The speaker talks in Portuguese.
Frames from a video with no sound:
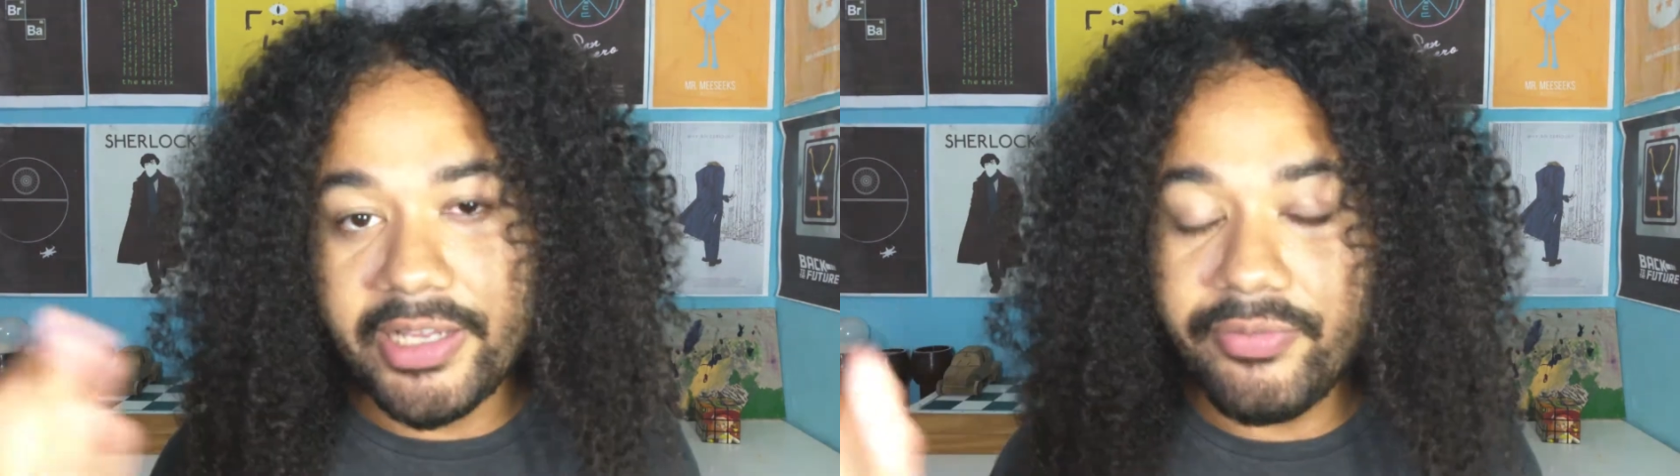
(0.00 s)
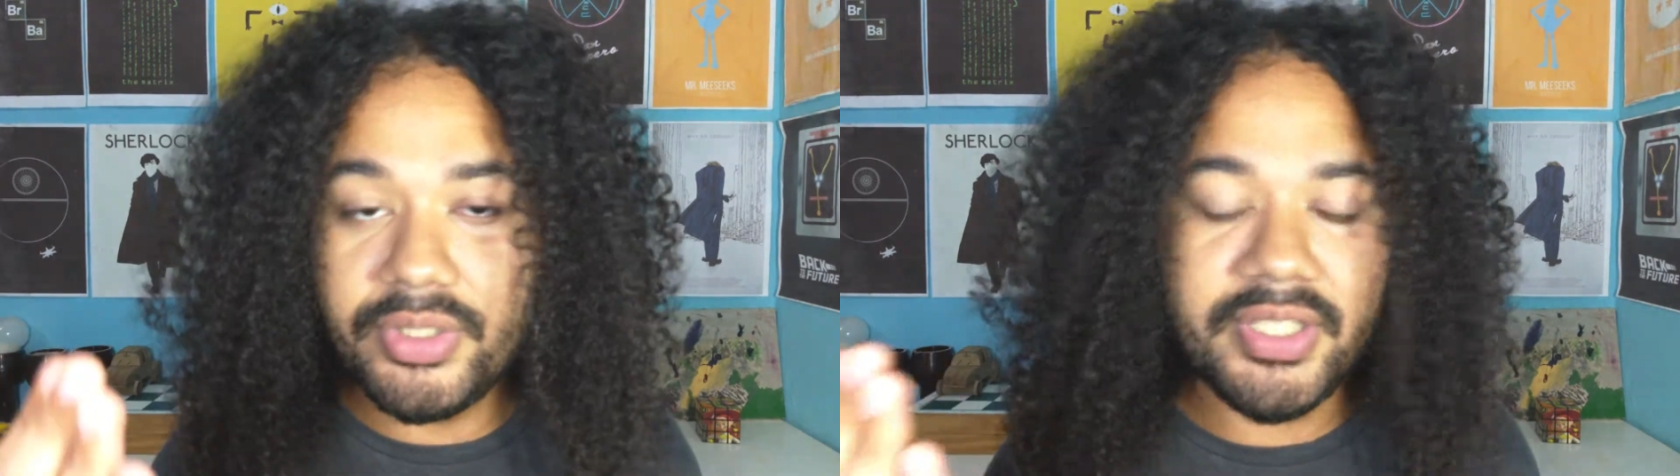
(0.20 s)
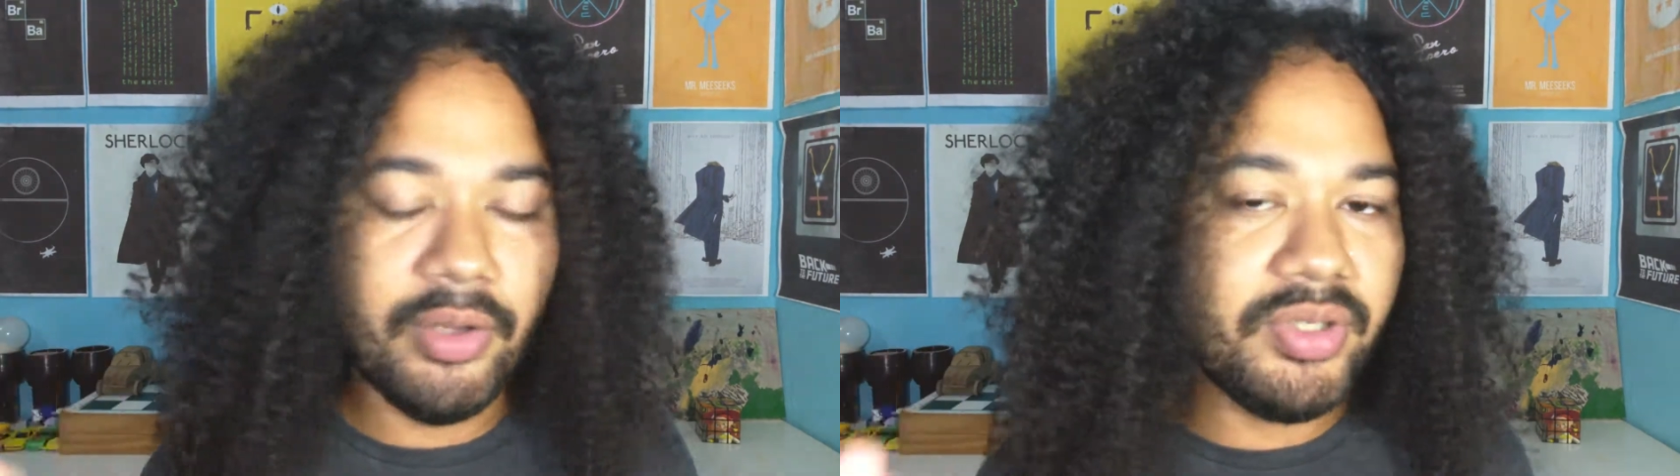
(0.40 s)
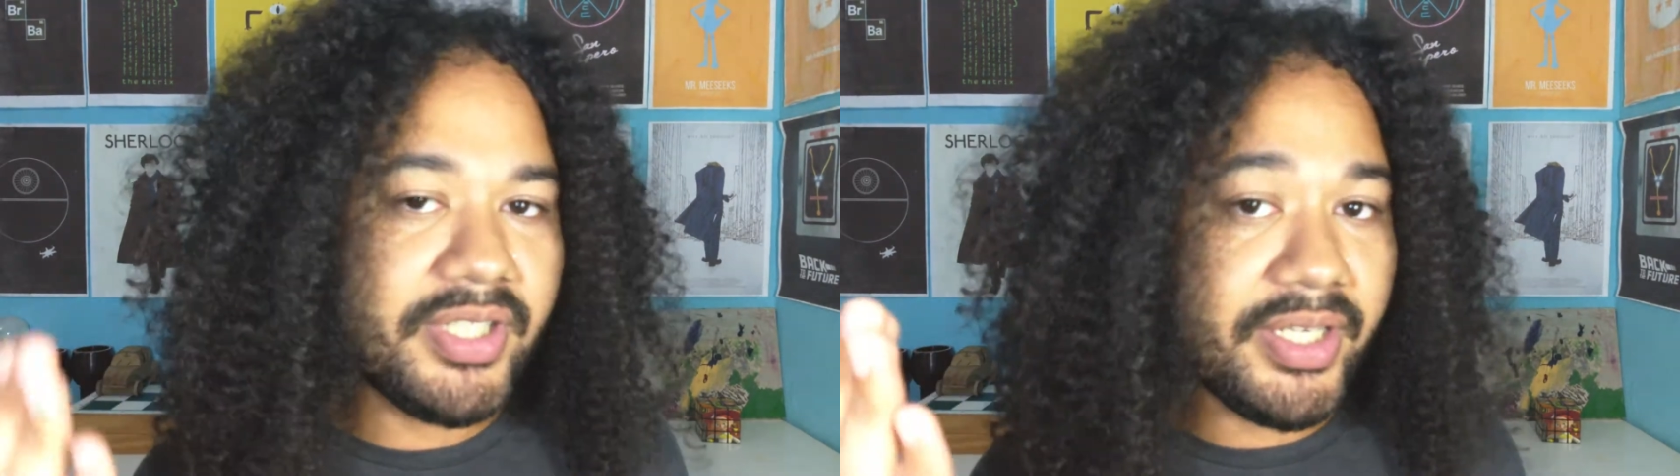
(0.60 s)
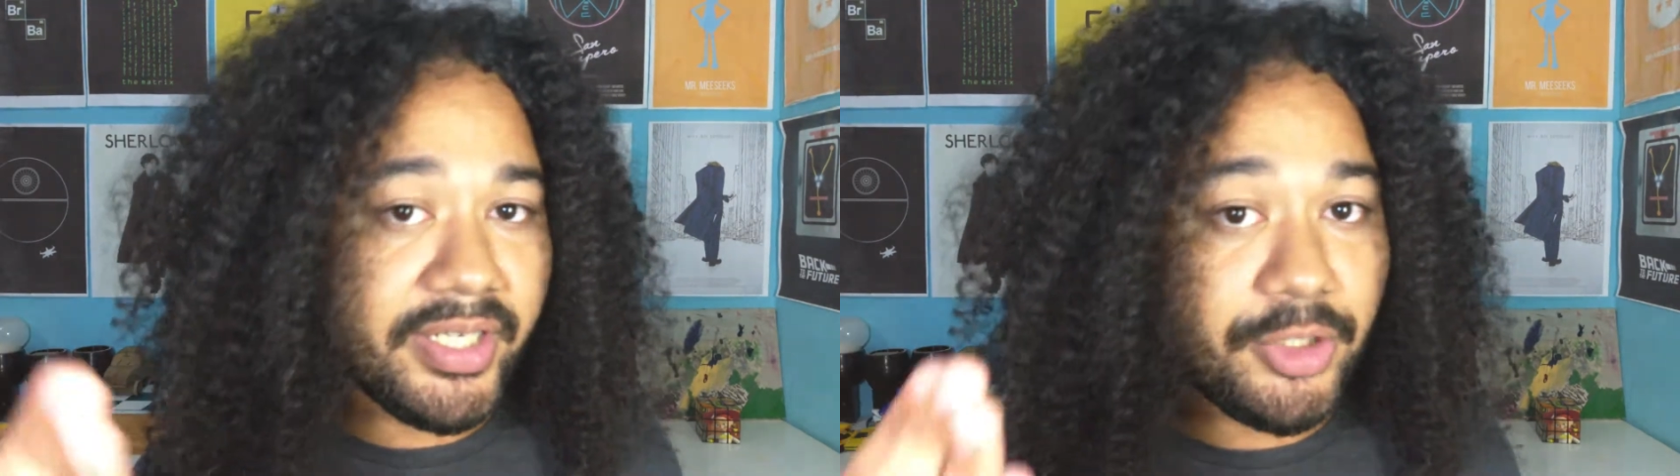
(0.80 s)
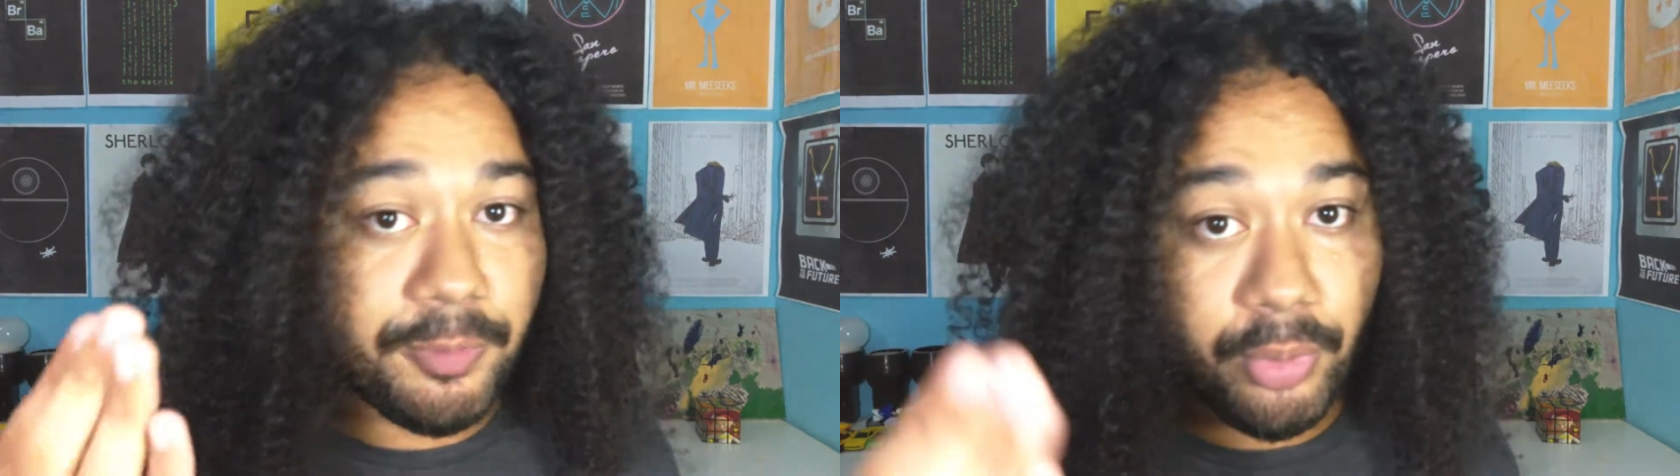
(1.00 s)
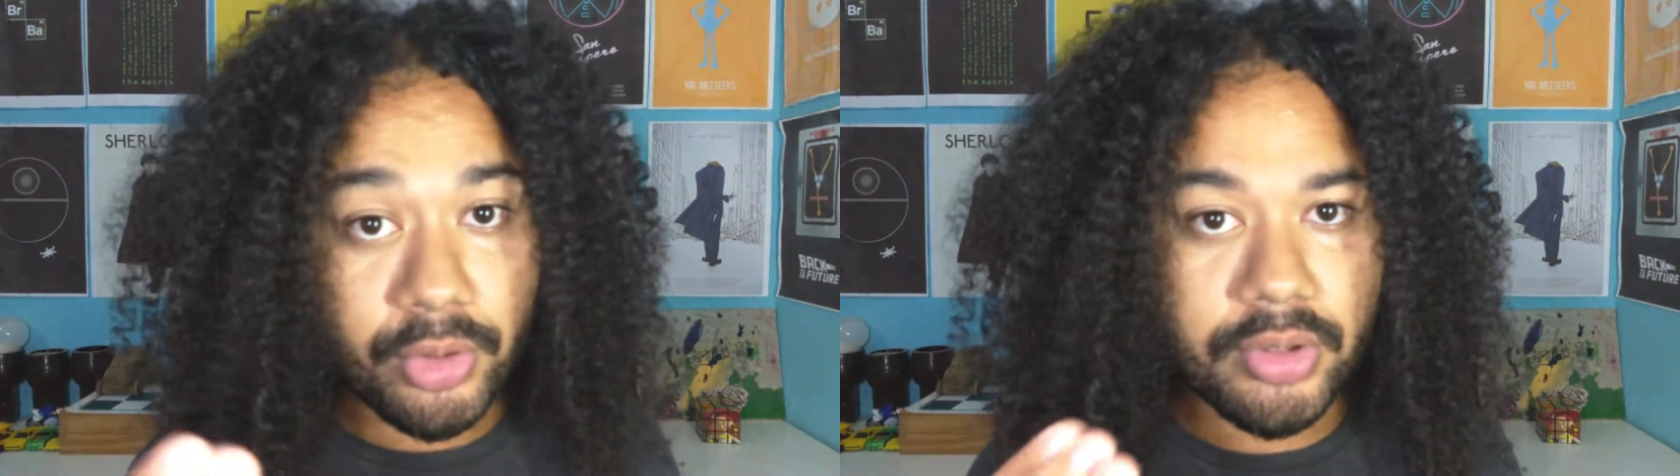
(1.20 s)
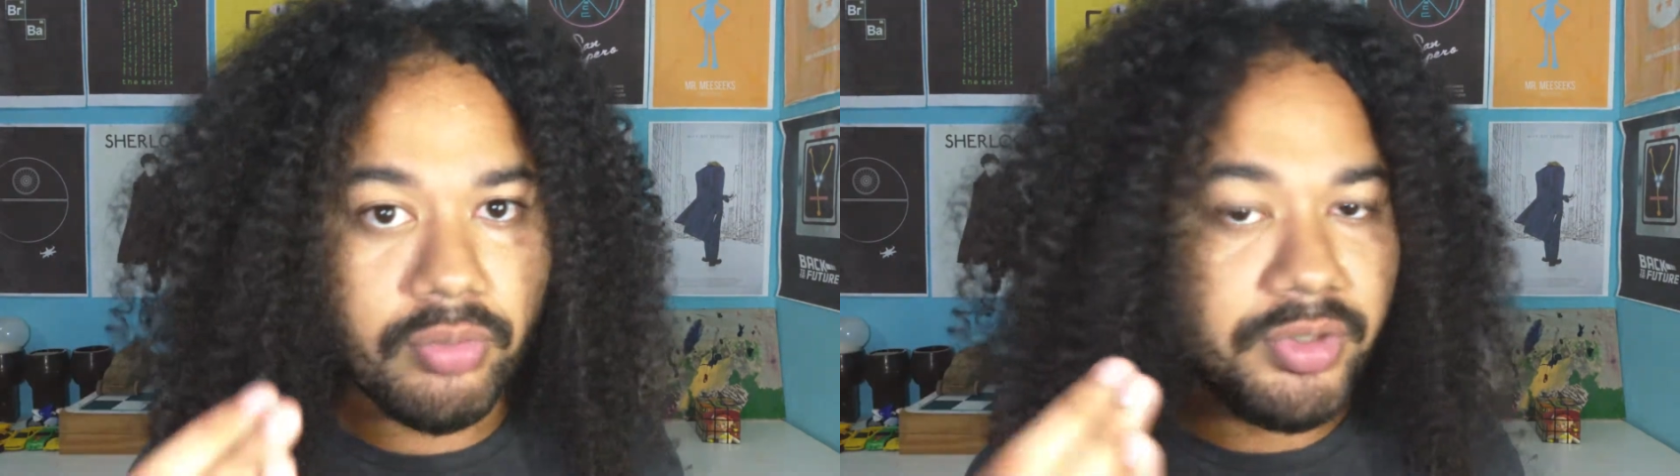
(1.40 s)
é que você não estaria
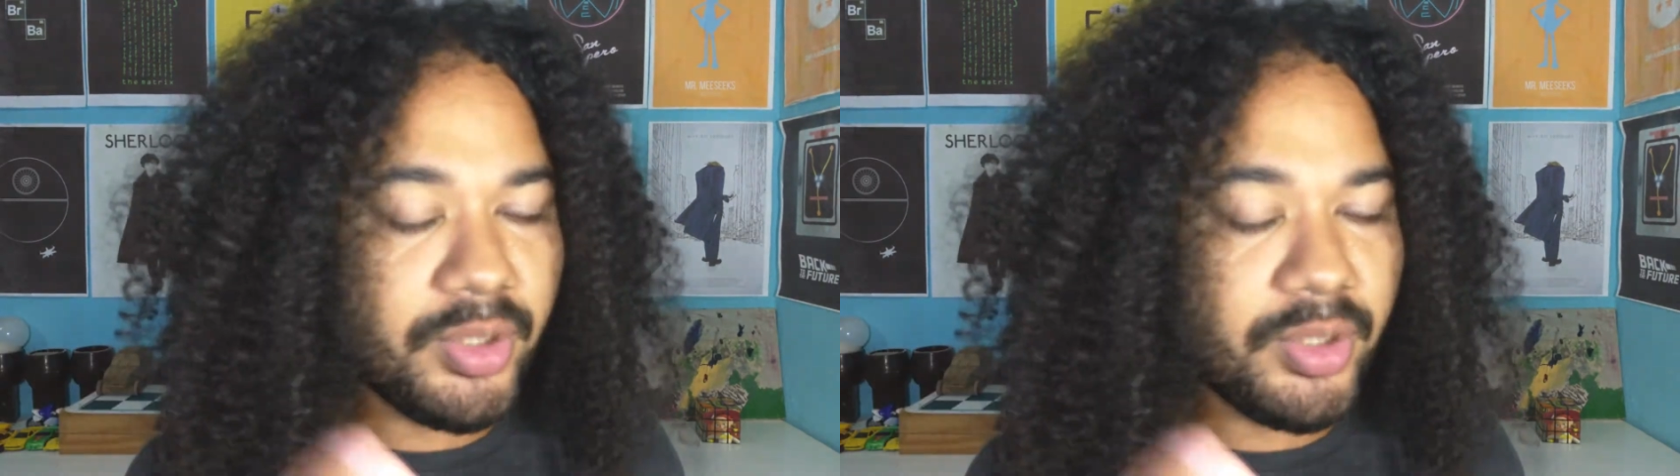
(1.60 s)
exposto a algum